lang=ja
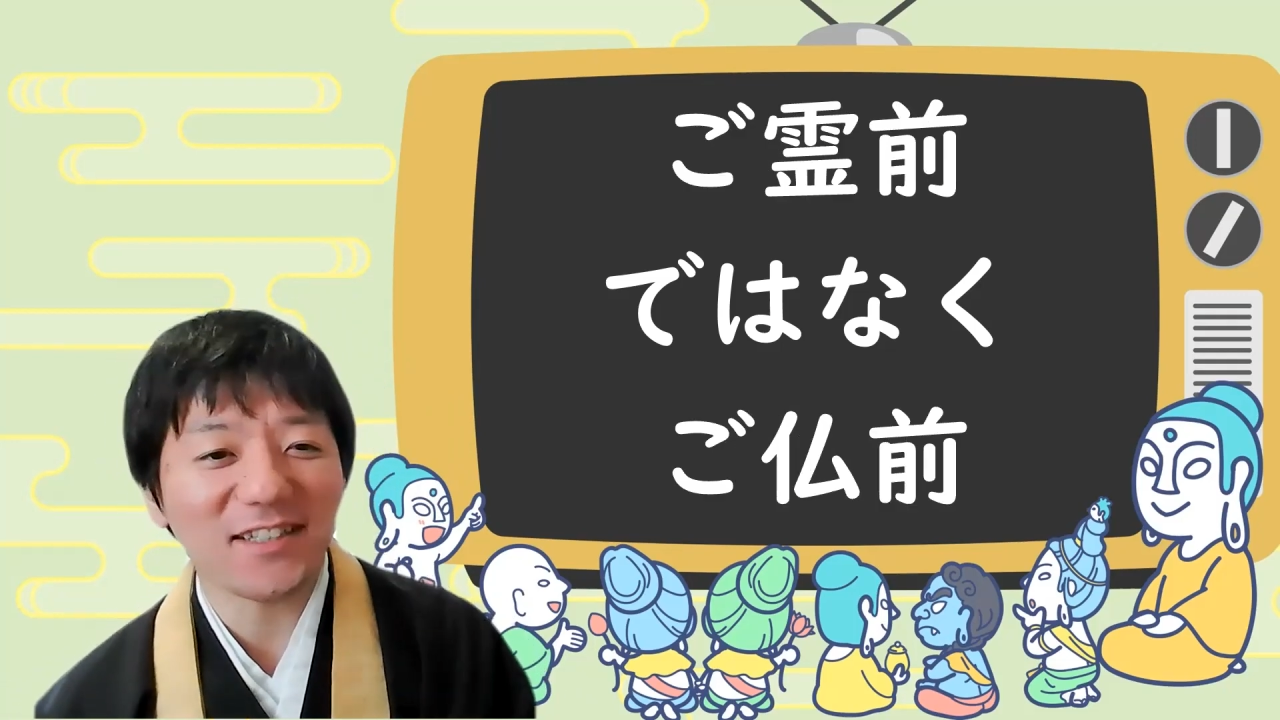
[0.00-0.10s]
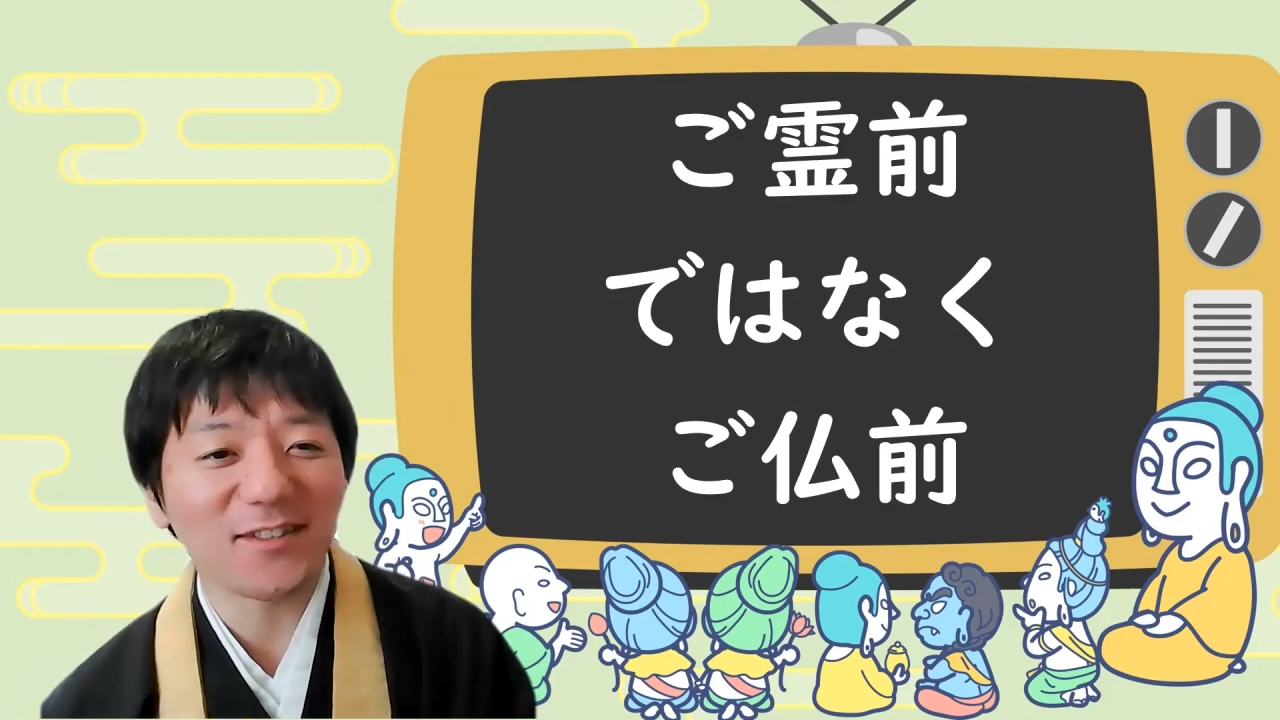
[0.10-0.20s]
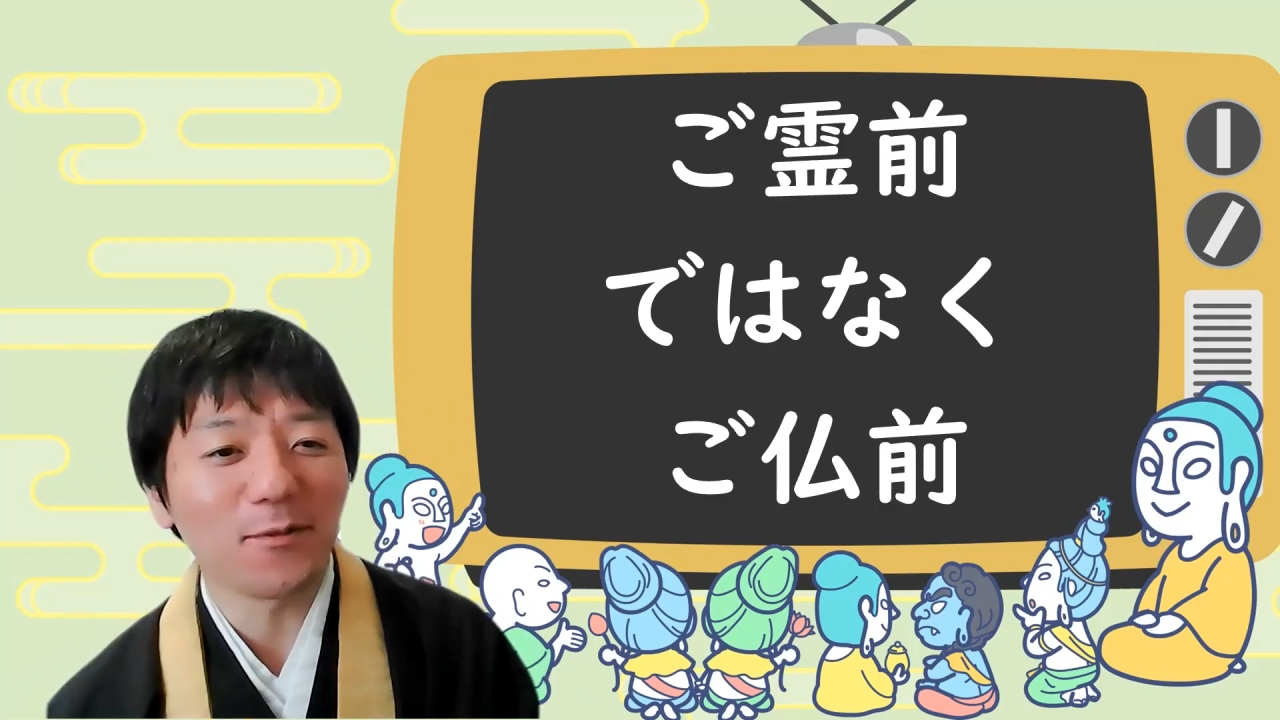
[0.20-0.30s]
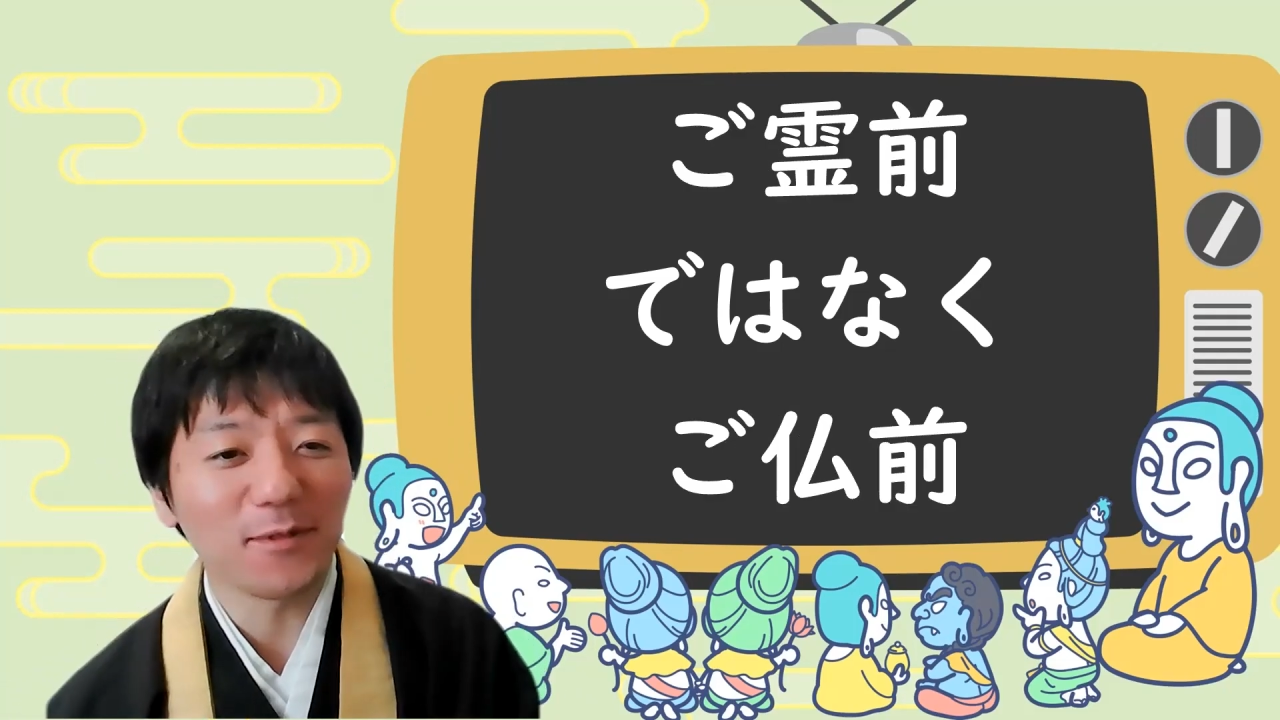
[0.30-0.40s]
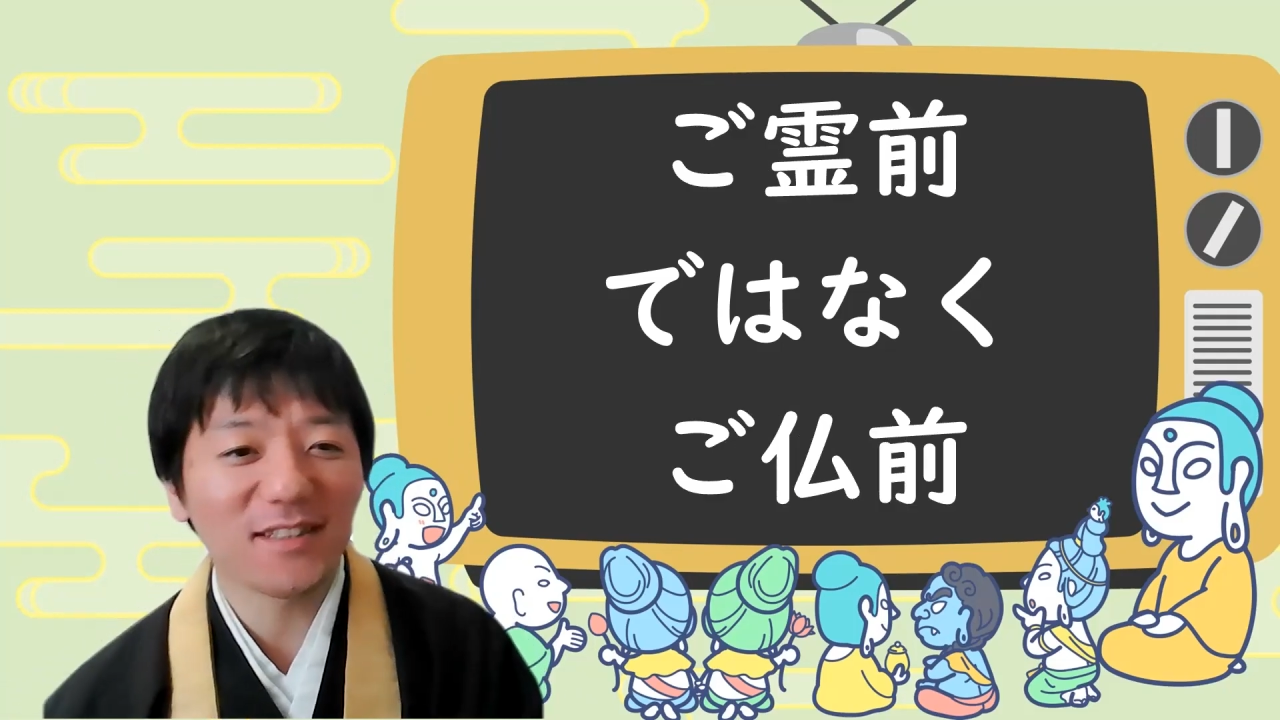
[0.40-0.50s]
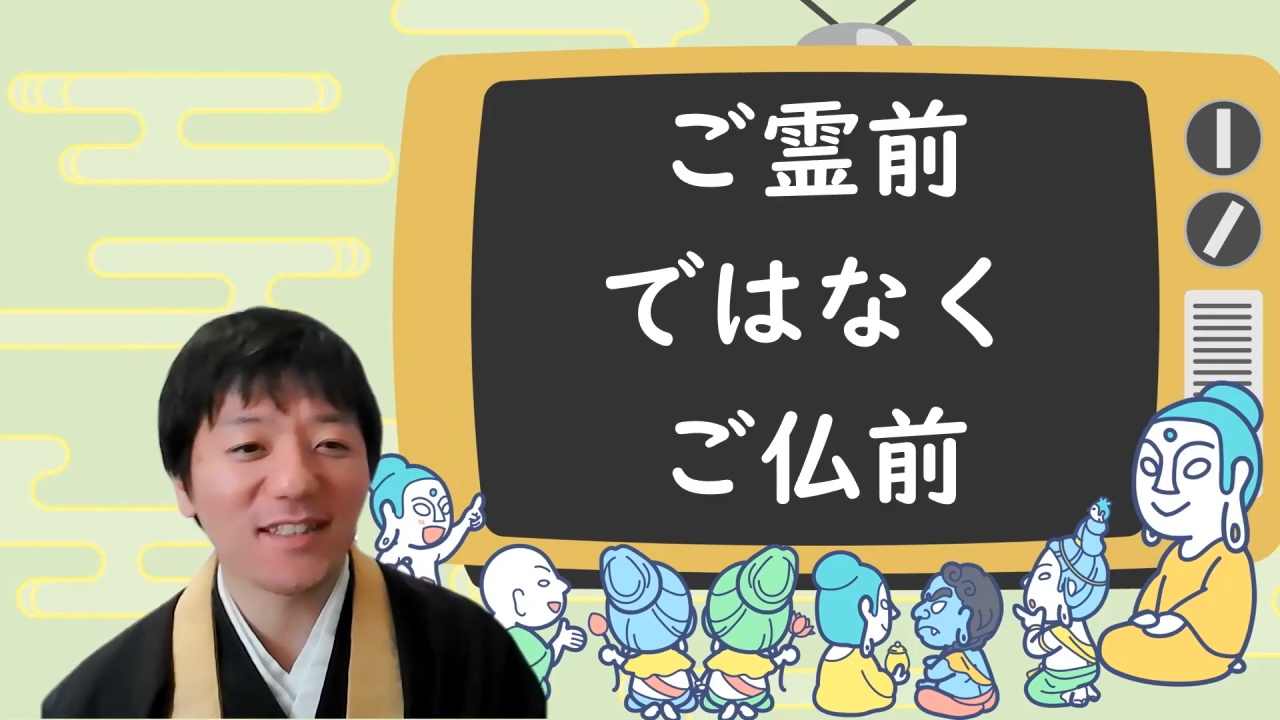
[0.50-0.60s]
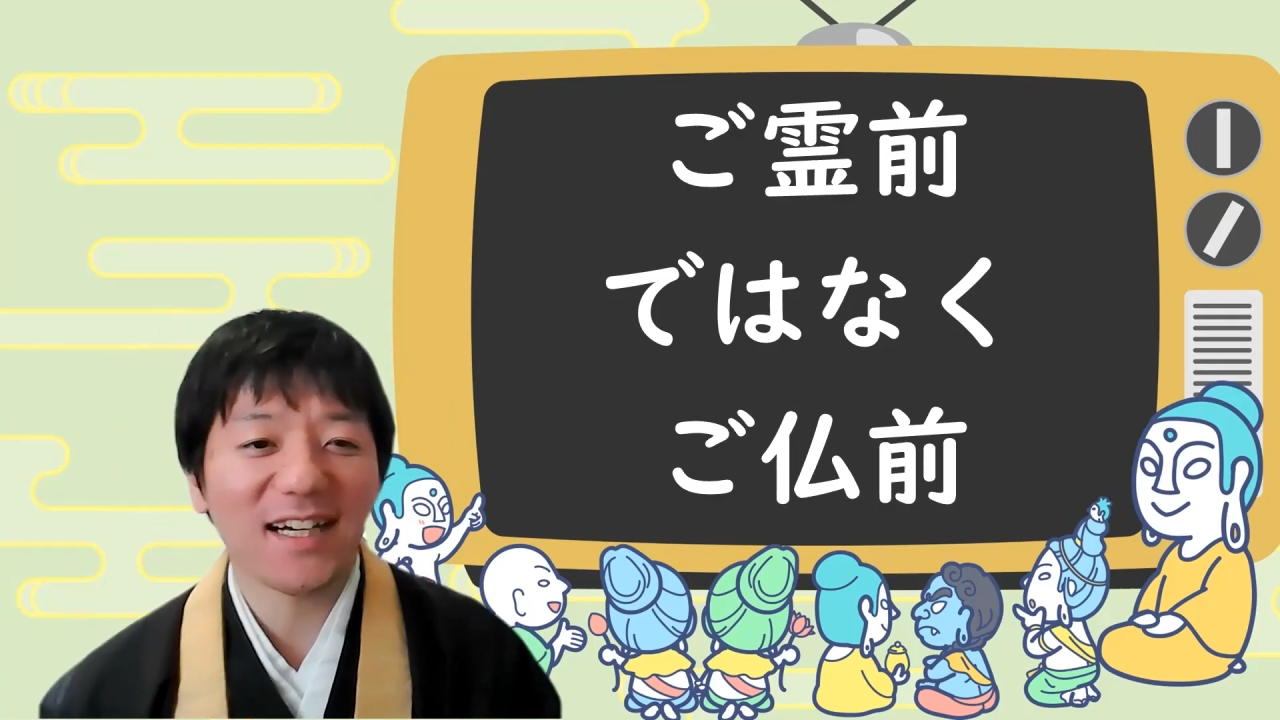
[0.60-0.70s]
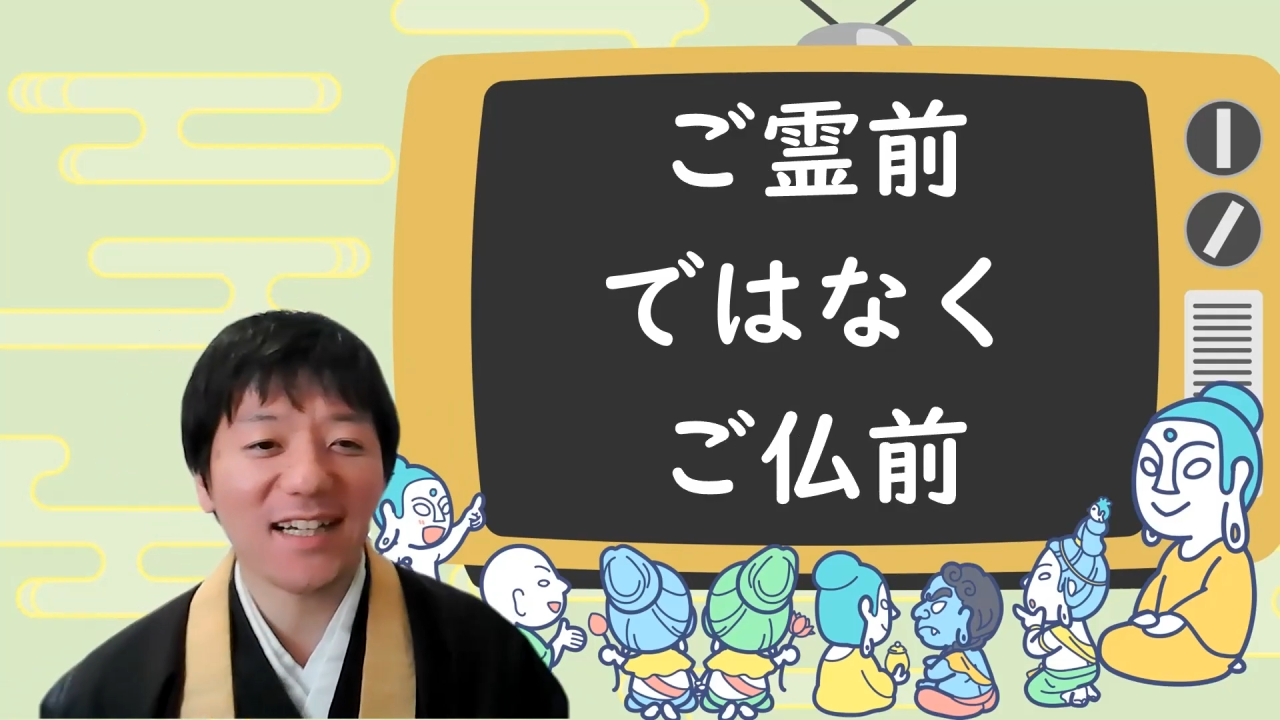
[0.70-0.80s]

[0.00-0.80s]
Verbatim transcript: なくご仏前。